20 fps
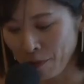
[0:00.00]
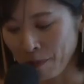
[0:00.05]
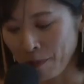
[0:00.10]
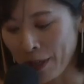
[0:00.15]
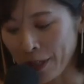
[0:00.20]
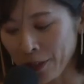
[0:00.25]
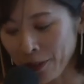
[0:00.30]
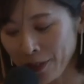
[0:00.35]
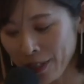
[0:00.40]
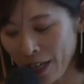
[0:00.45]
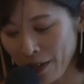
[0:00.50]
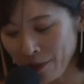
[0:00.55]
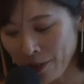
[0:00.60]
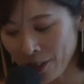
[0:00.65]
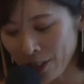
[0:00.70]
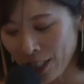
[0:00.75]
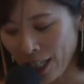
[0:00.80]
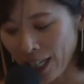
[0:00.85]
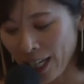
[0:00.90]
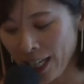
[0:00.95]
ベトナム
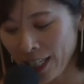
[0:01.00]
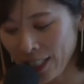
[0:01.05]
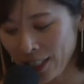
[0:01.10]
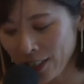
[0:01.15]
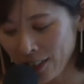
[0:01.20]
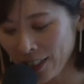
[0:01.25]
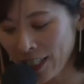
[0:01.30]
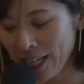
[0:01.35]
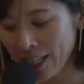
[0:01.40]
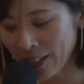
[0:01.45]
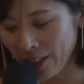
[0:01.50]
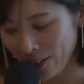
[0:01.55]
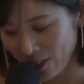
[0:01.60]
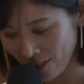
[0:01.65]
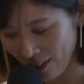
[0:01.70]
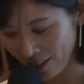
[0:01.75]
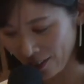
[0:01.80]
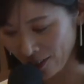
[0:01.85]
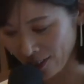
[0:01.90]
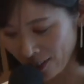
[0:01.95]
社会主義共和
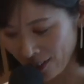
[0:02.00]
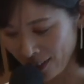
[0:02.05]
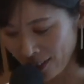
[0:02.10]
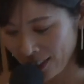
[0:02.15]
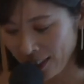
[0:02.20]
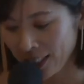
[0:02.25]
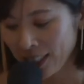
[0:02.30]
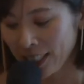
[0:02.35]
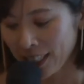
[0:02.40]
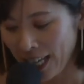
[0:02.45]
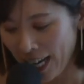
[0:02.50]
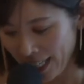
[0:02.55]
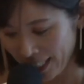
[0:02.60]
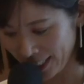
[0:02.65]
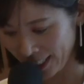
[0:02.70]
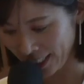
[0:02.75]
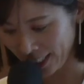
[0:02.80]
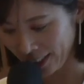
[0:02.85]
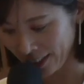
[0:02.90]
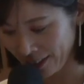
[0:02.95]
国大
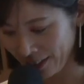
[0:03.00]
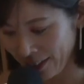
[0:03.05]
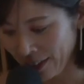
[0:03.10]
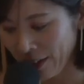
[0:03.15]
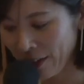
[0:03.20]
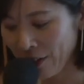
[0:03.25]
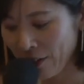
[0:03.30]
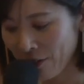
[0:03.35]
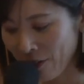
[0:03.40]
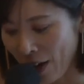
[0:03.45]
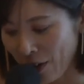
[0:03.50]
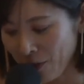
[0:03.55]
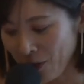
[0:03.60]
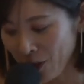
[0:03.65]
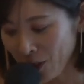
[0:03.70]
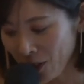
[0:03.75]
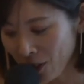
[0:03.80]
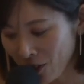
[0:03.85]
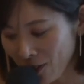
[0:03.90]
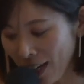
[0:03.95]
使
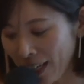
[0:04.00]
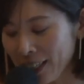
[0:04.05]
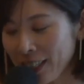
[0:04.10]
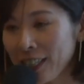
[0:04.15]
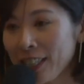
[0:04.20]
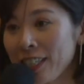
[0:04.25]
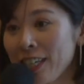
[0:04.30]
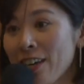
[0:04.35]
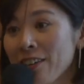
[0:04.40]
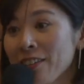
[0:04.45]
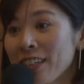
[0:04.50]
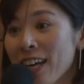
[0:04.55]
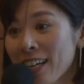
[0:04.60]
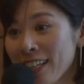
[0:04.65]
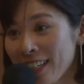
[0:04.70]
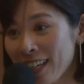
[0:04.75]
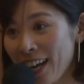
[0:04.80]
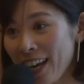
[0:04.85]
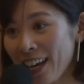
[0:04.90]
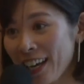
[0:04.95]
パム・クワン・ヒエウ閣
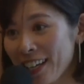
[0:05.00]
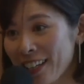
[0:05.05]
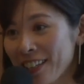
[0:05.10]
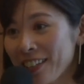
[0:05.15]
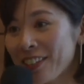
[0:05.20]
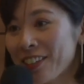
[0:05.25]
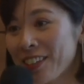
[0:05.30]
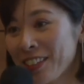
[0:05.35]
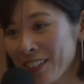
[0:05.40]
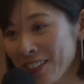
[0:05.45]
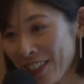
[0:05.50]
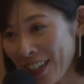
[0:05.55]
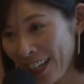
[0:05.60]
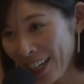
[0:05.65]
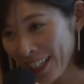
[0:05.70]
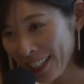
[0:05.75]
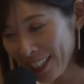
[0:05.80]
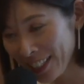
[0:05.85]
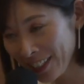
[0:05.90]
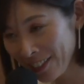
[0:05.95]
下よろしくお願いい
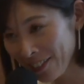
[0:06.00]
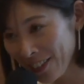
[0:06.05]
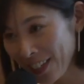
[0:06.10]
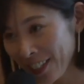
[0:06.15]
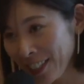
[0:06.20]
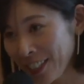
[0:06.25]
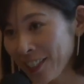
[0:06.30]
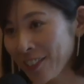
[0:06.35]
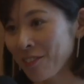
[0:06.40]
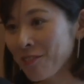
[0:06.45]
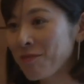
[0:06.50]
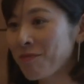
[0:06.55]
たします